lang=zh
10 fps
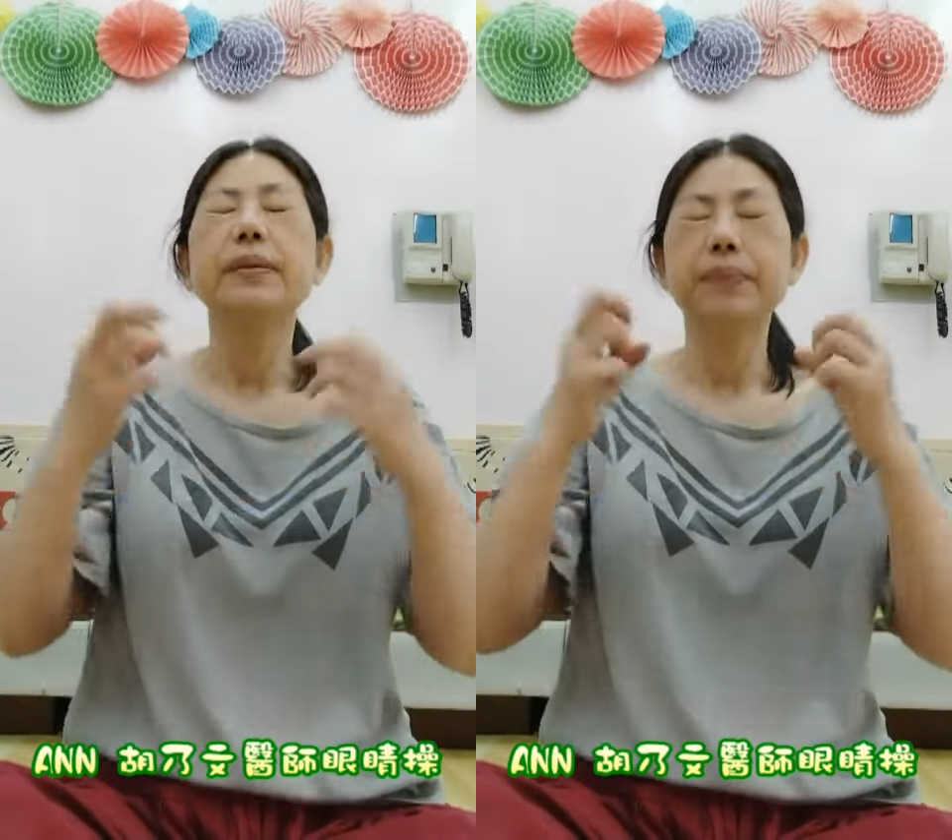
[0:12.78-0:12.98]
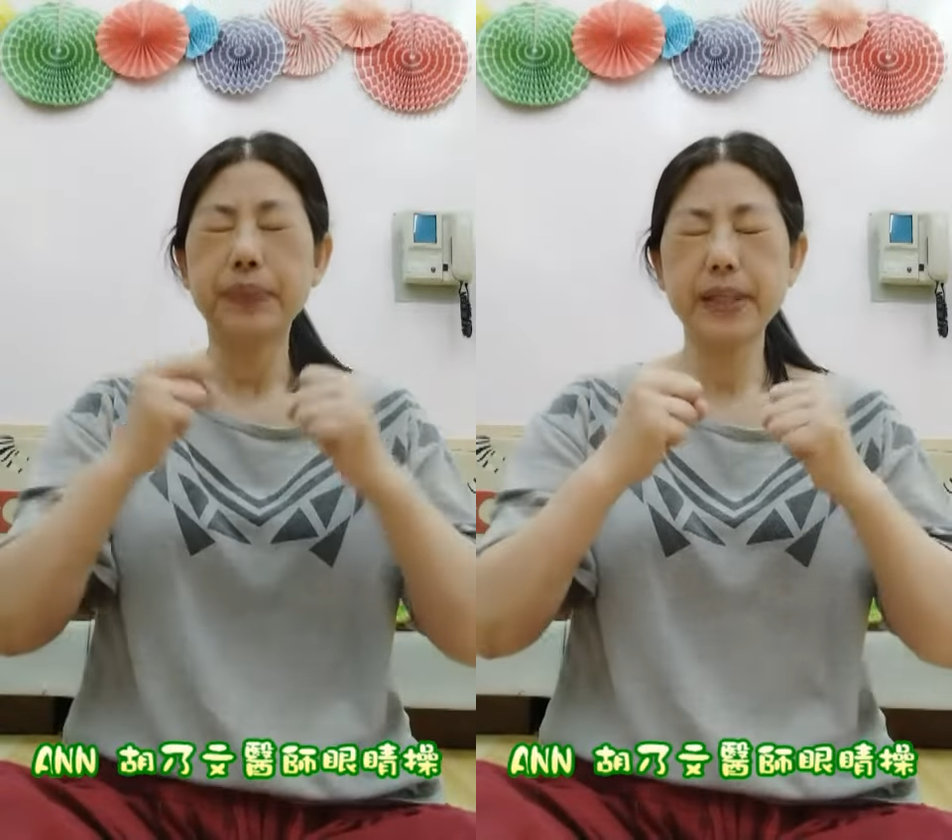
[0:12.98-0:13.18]

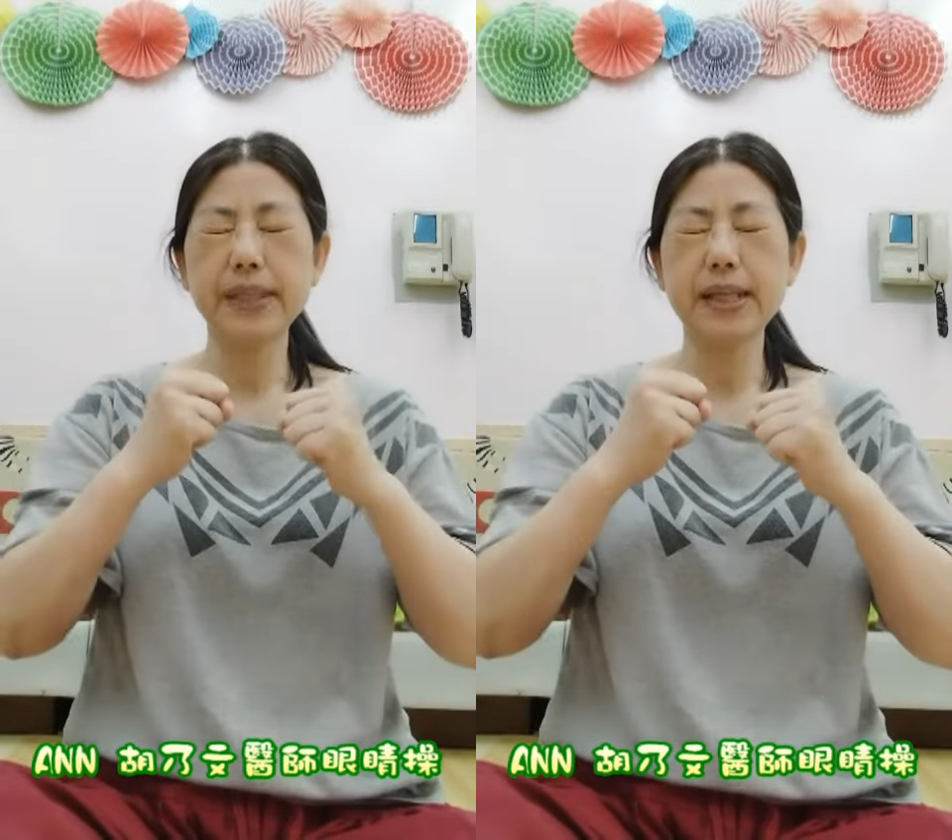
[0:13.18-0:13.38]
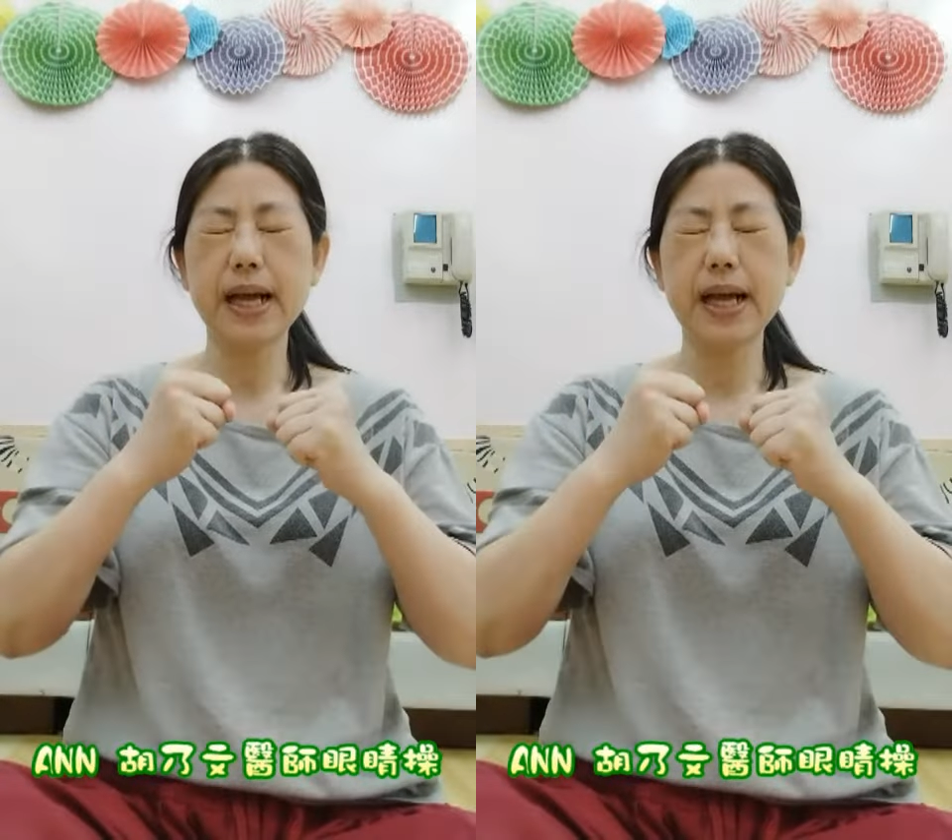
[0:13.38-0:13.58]
闭
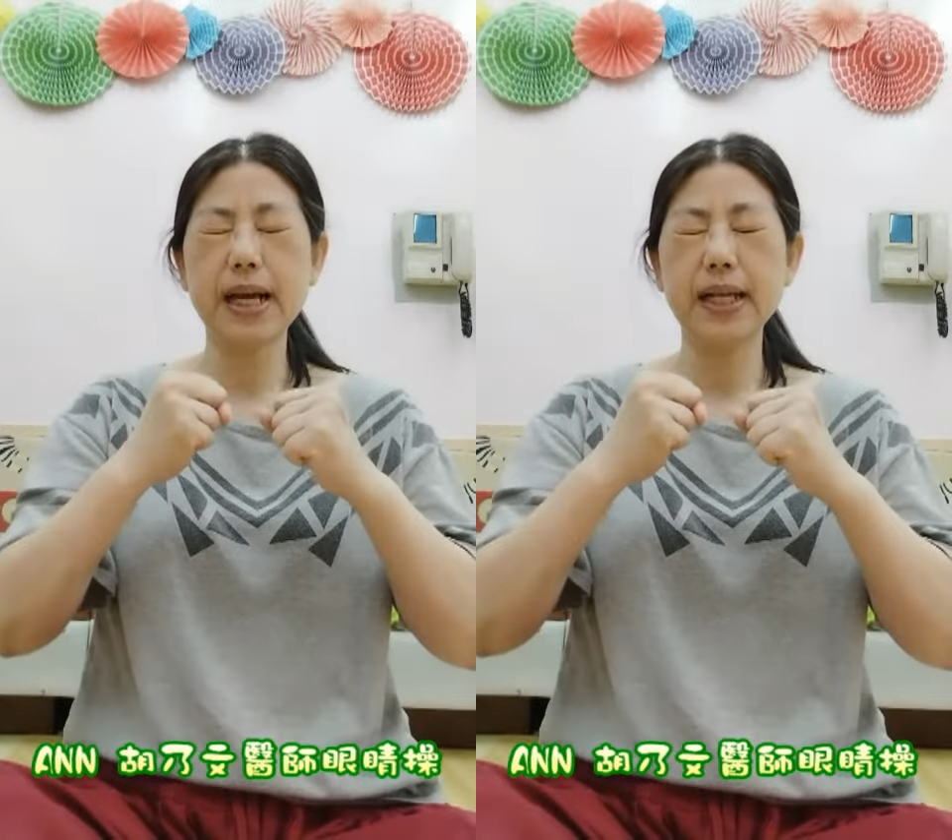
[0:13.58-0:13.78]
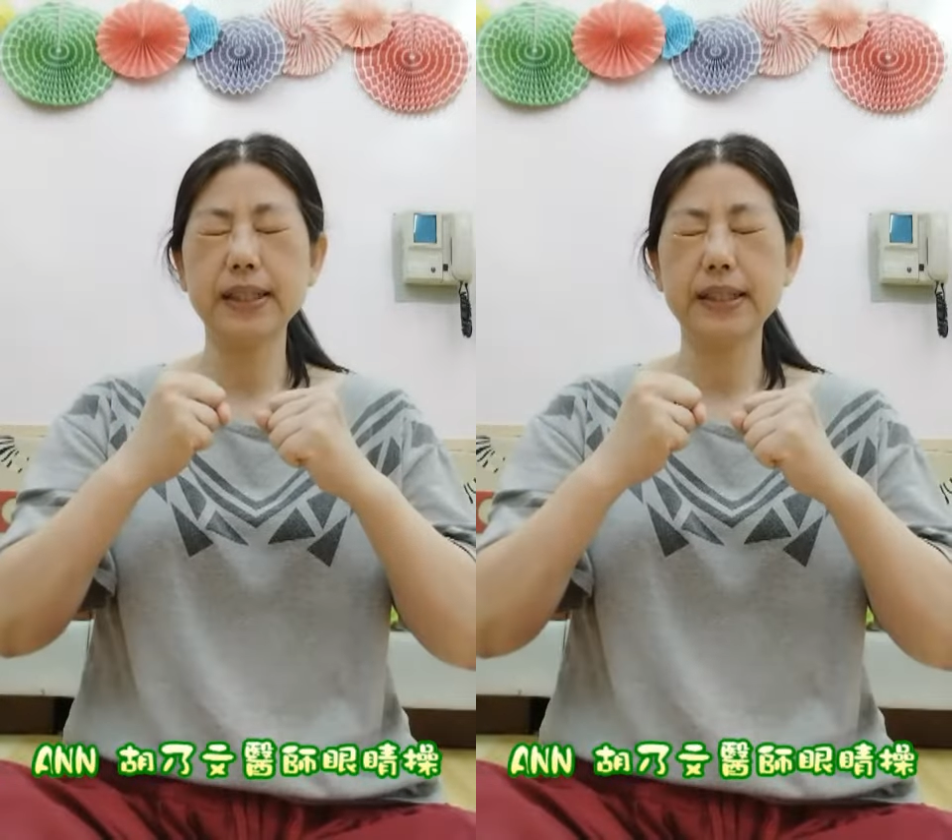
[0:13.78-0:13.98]

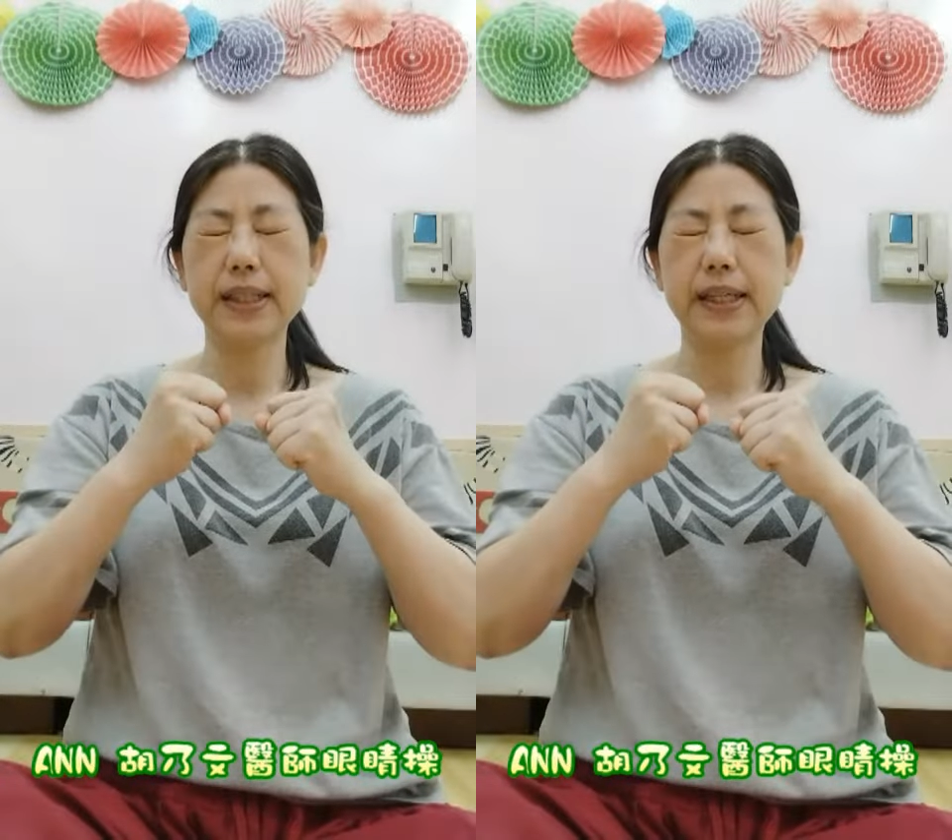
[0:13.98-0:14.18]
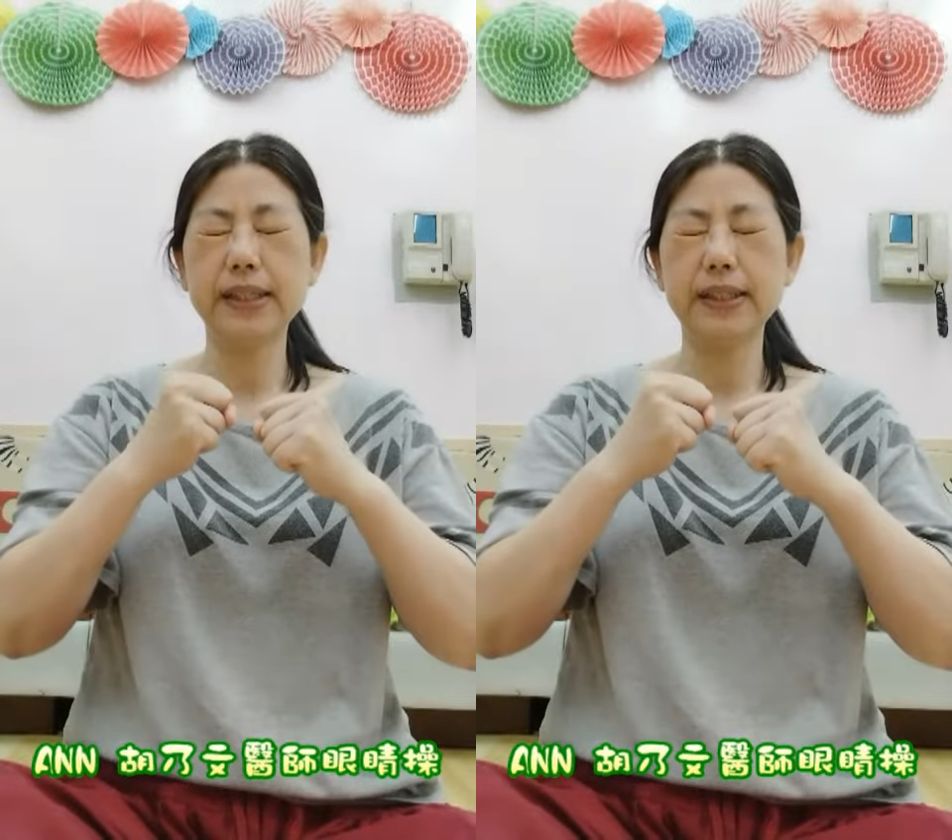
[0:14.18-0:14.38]
上
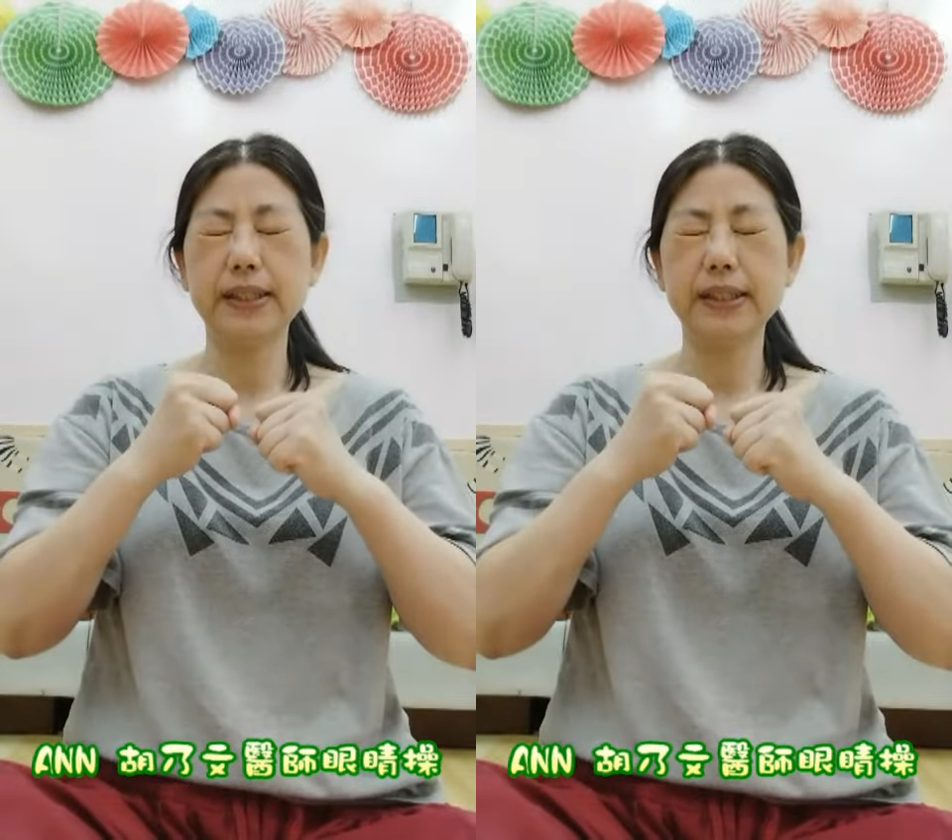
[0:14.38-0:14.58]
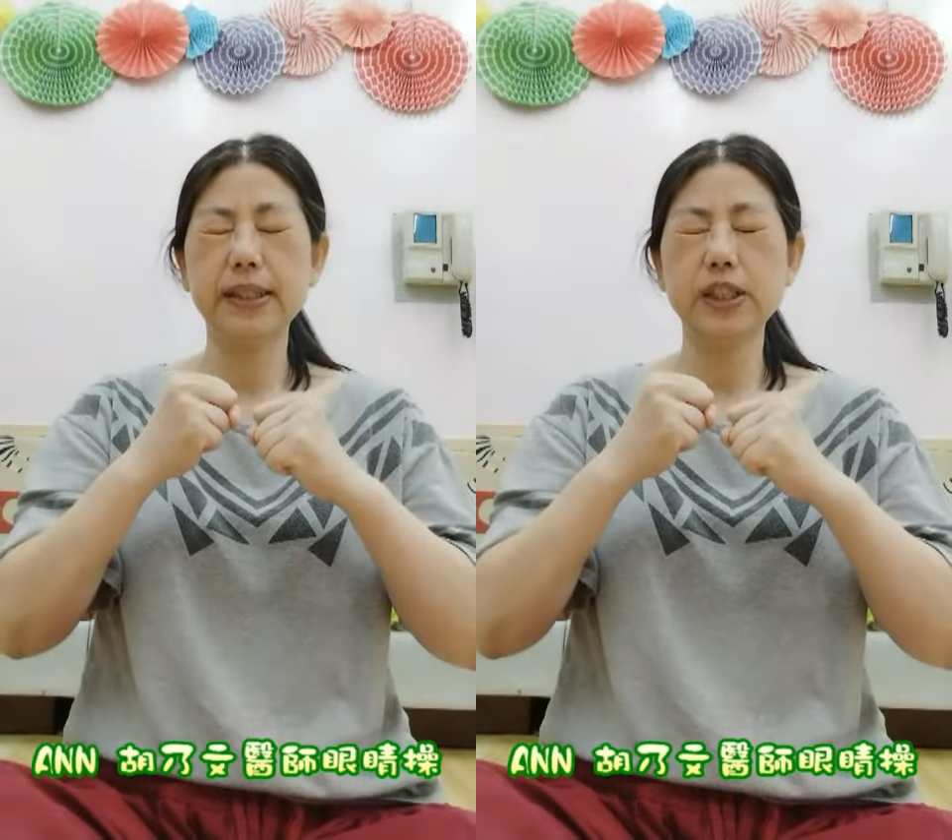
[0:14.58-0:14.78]
眼
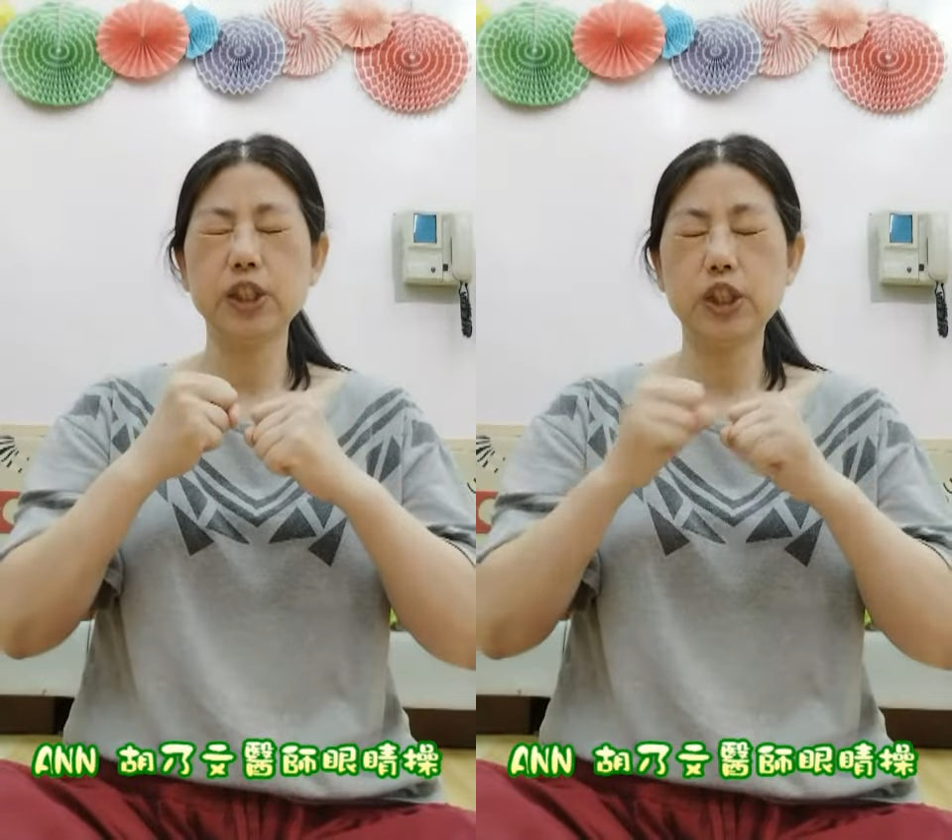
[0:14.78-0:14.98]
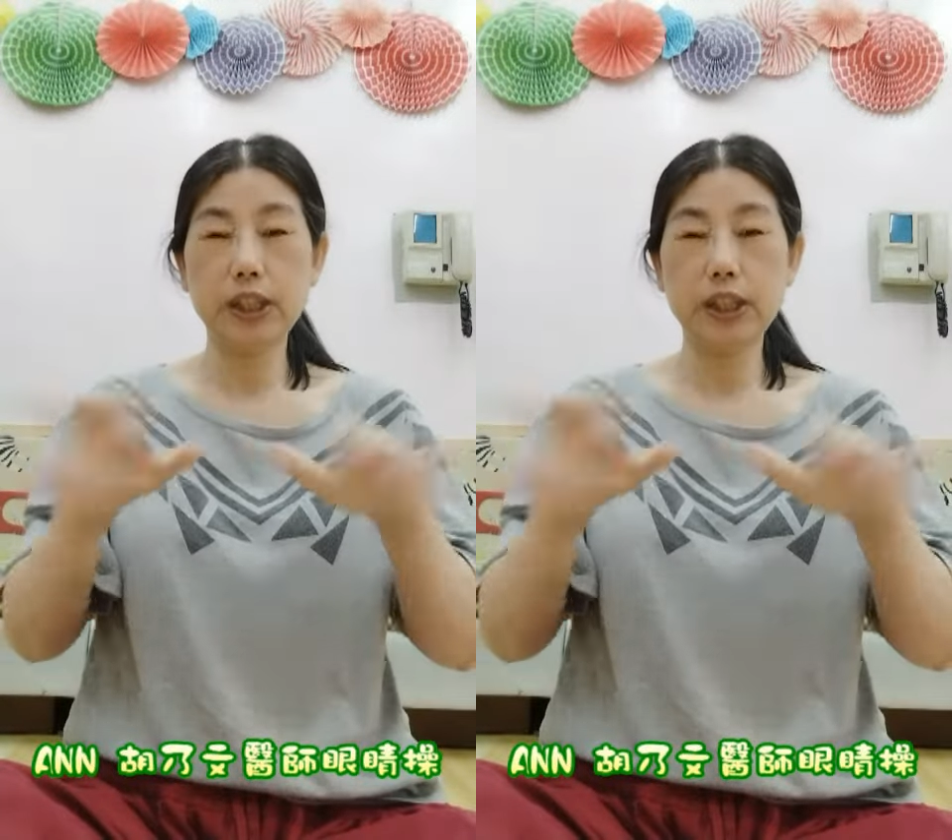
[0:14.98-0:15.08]
睛，